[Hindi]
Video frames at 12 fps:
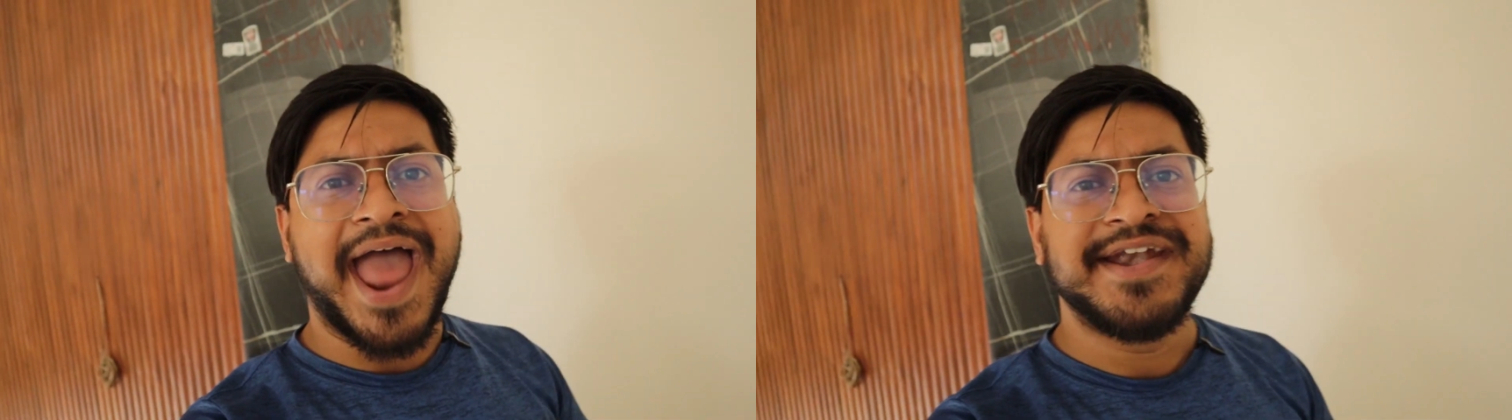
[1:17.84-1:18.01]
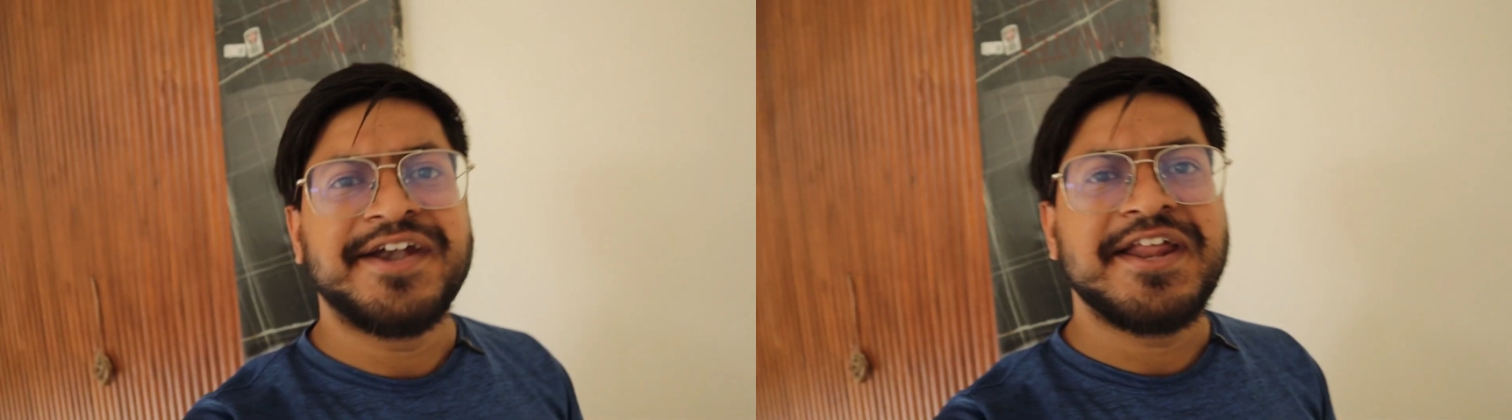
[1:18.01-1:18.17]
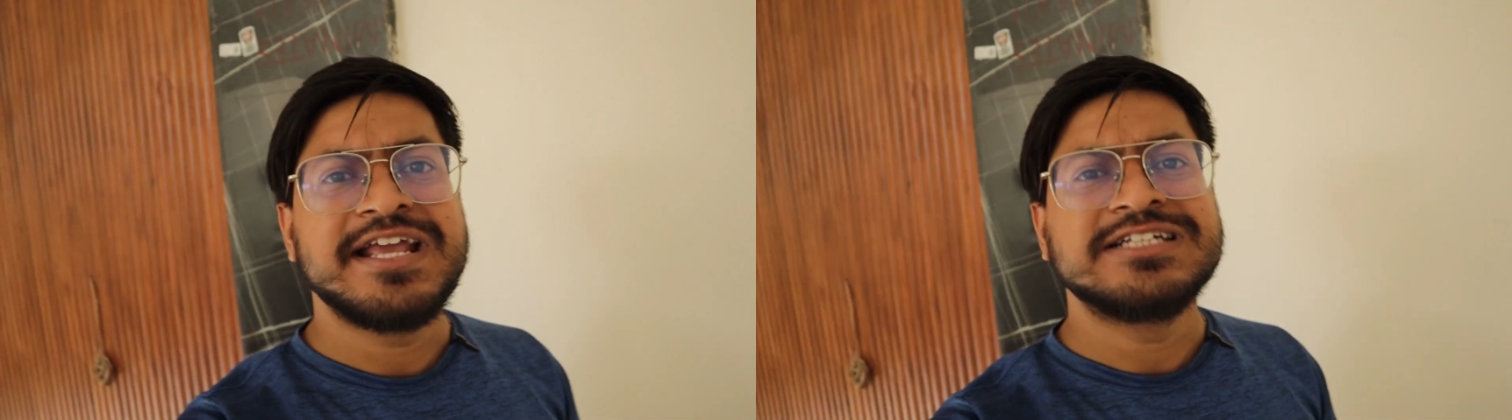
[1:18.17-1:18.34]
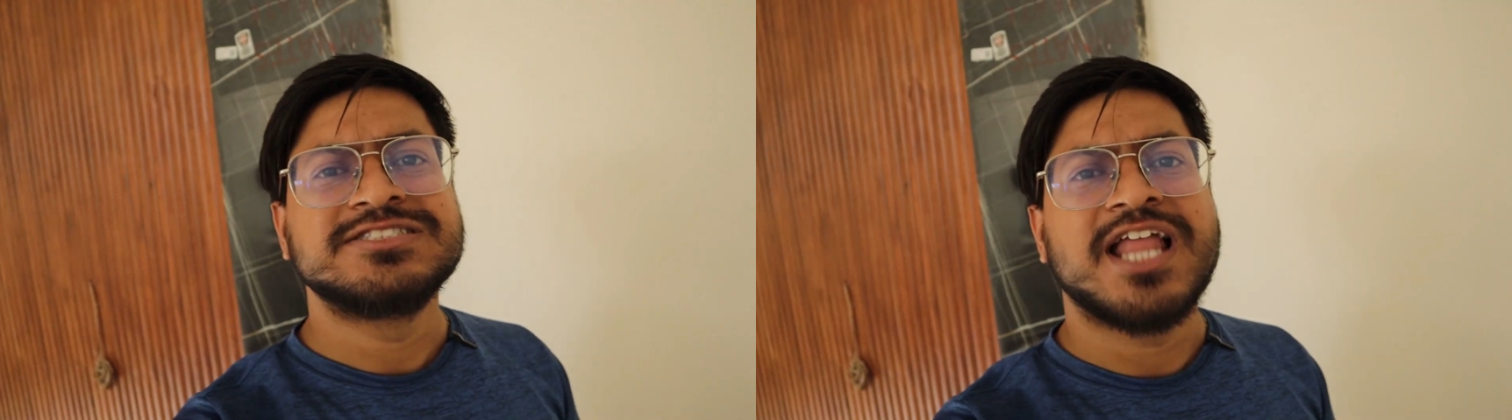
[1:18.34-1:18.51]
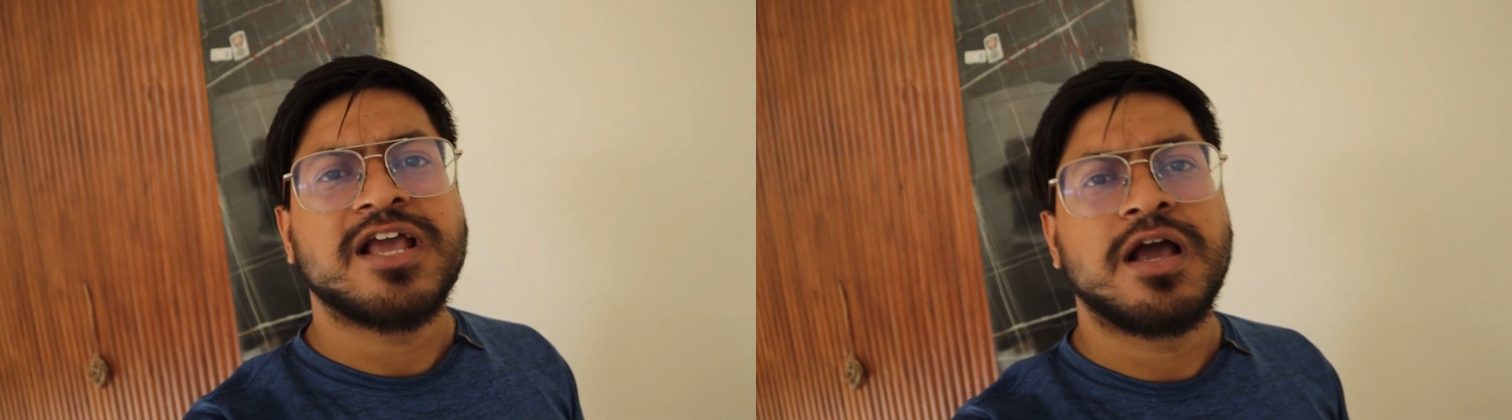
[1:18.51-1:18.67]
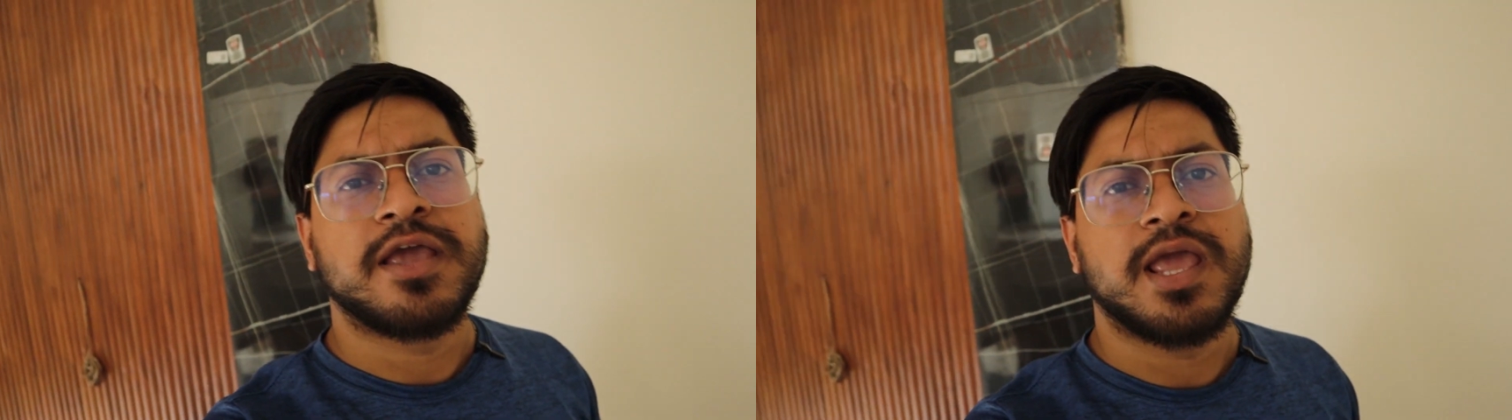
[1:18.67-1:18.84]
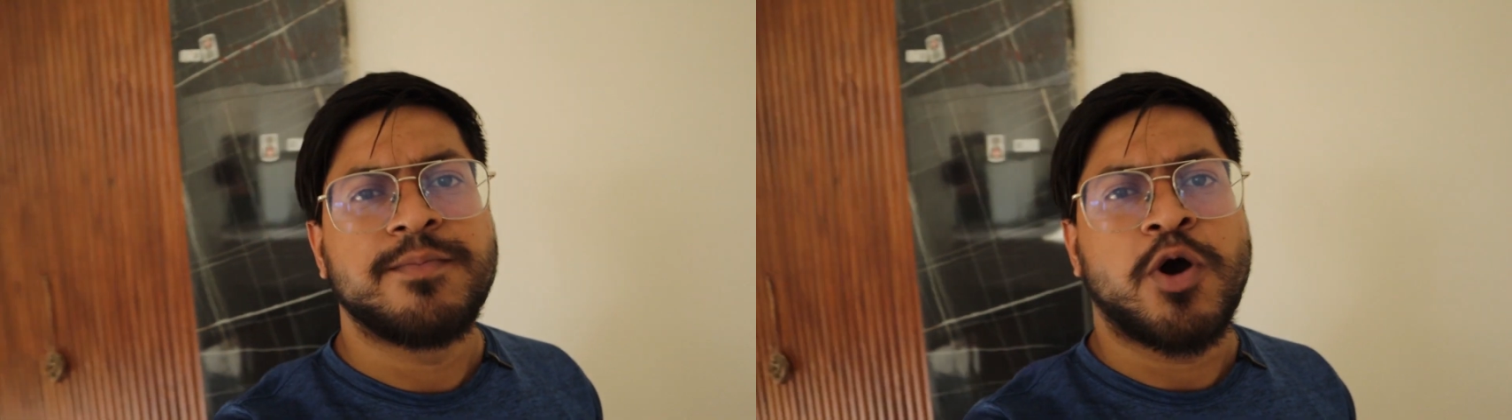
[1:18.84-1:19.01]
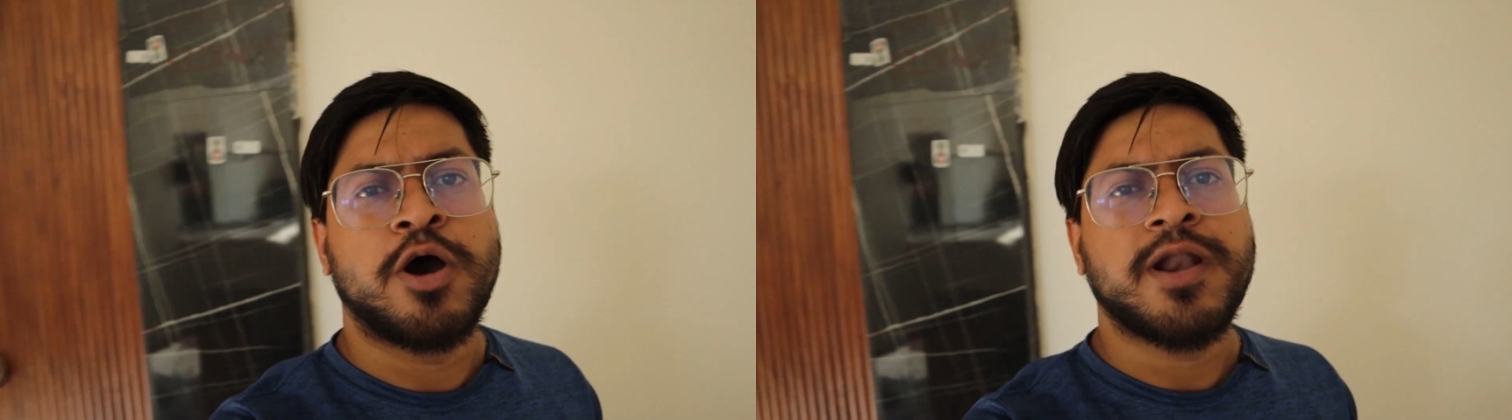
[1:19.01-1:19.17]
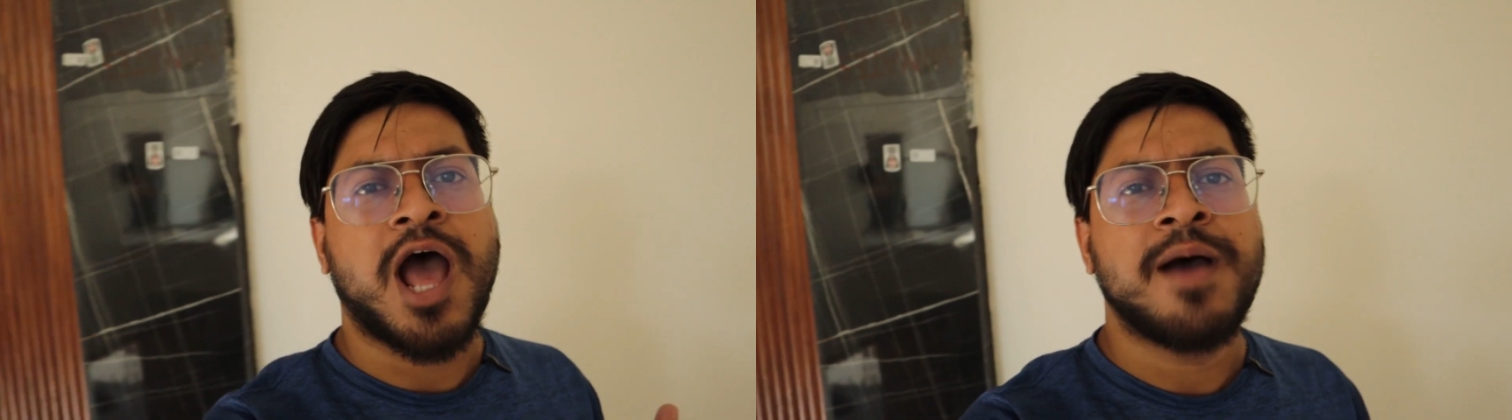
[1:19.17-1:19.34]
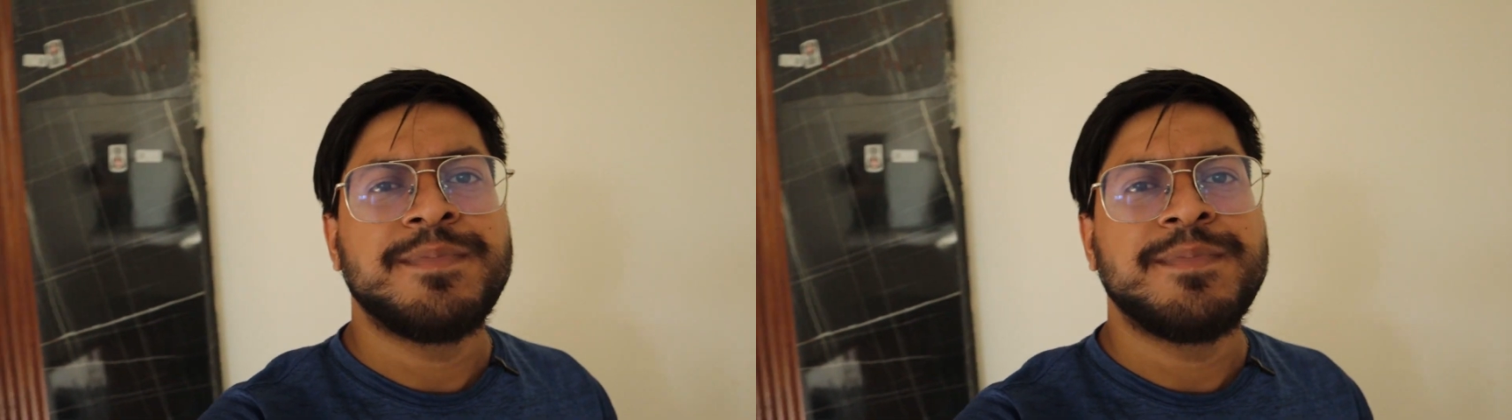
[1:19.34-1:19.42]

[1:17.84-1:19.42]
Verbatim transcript: एडिटिंग इज लाइक अ गेम और